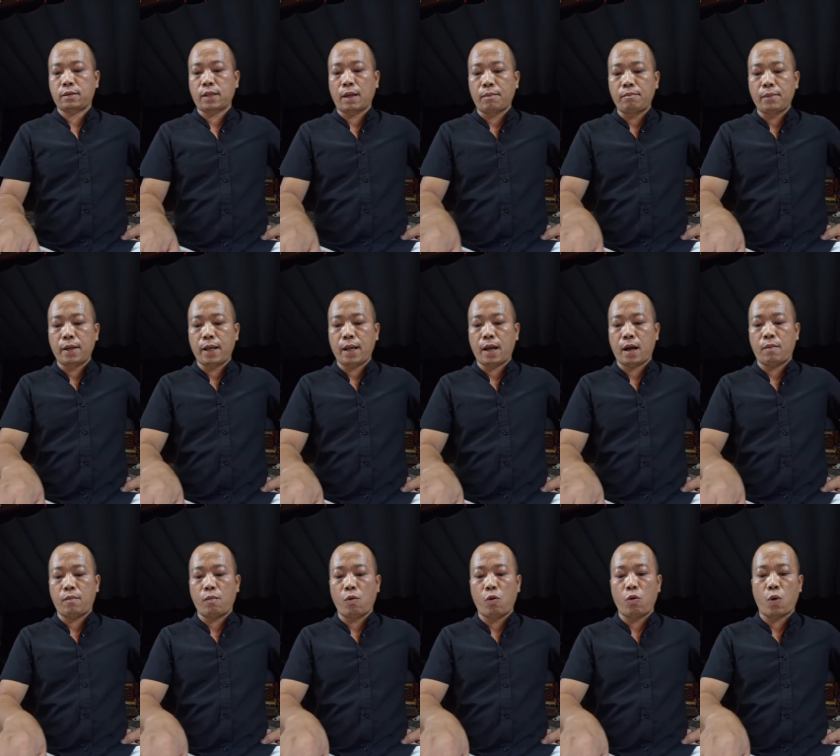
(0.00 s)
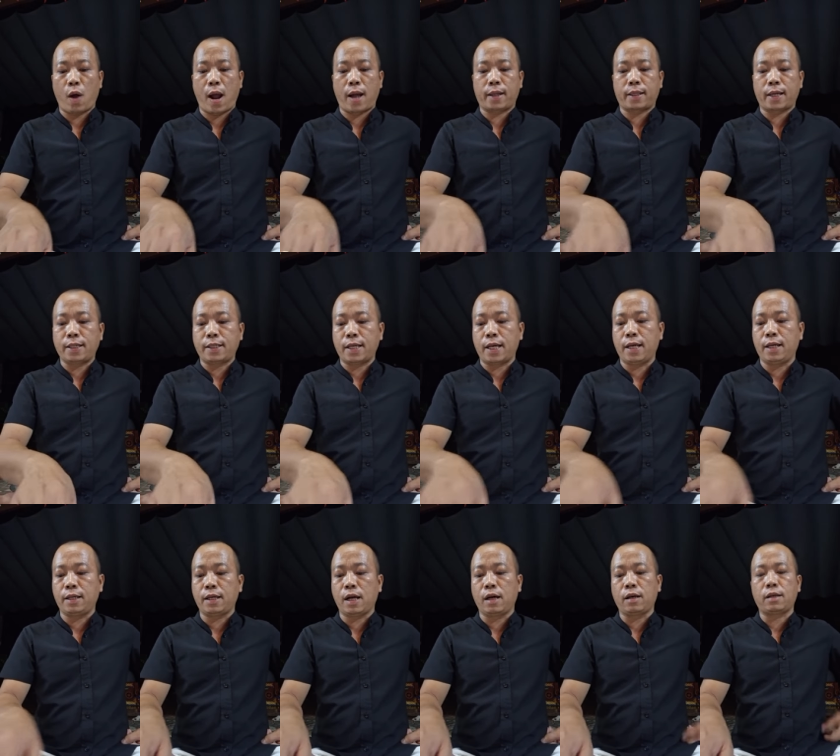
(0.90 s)
tâm địa mù lòa thế
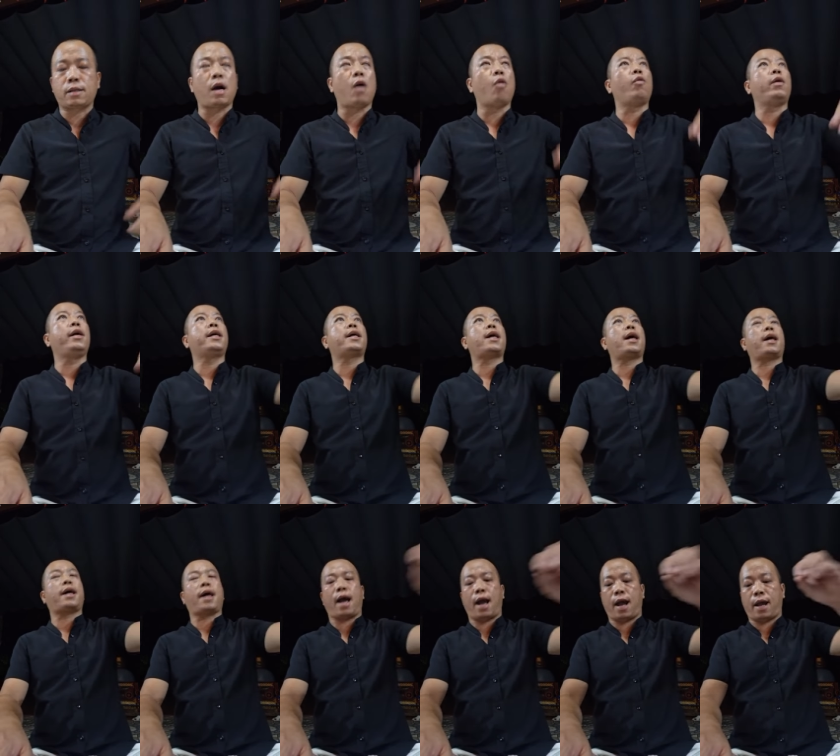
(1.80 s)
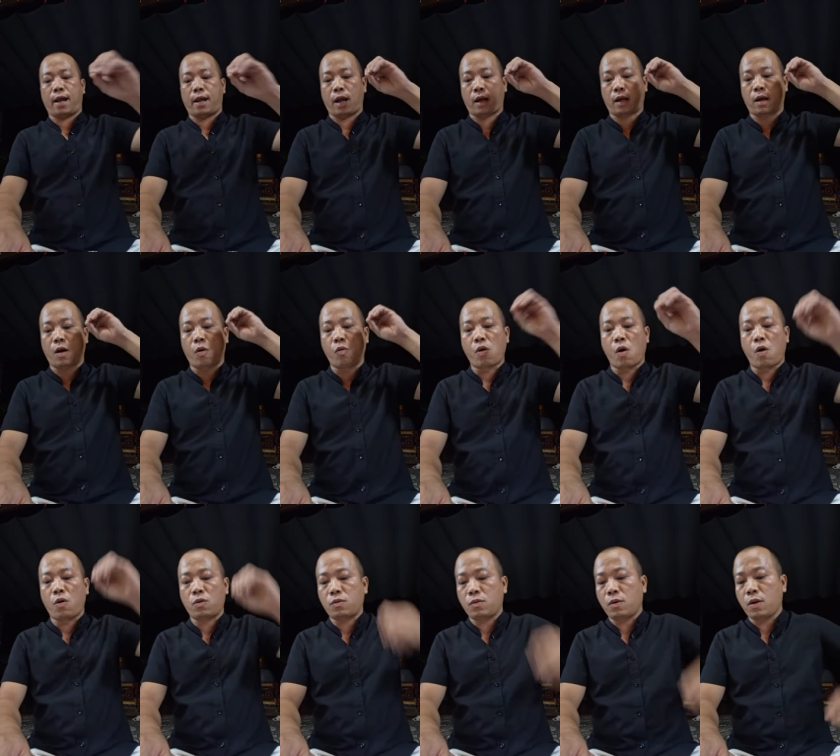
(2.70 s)
chi nhưng câu ý các ngài là câu
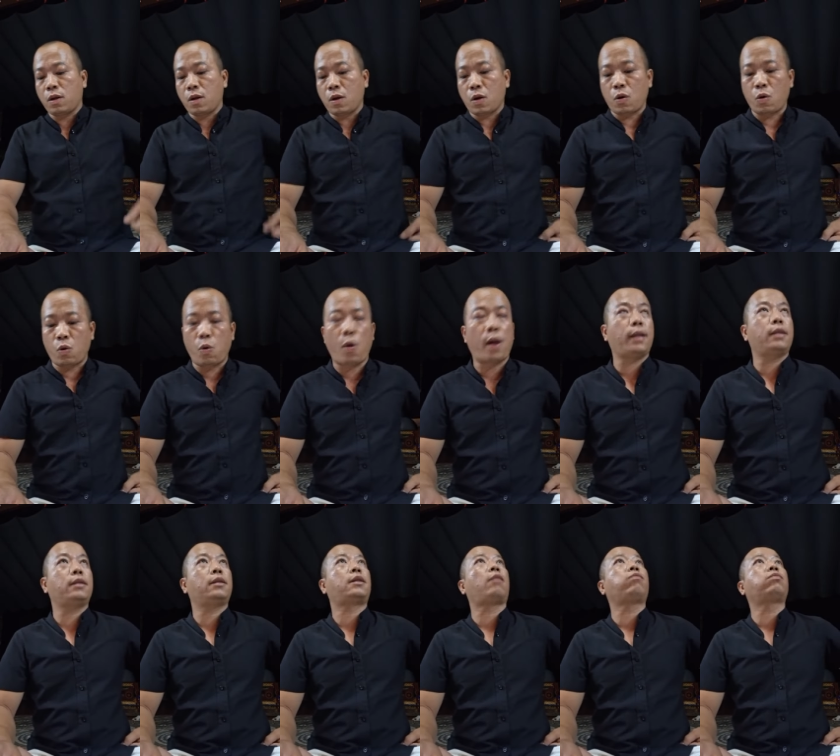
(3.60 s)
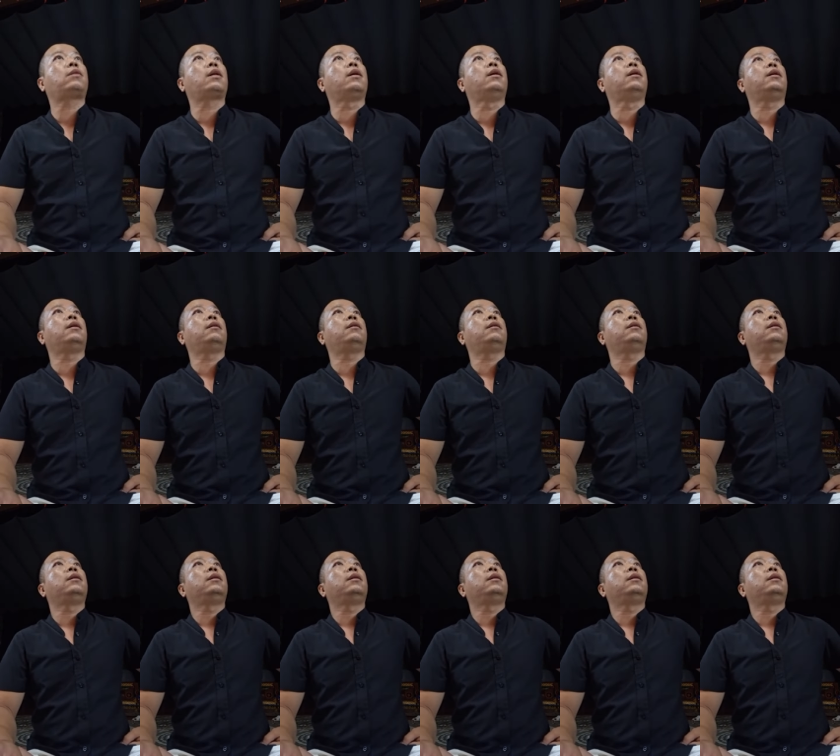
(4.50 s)
ngôn luận trong từ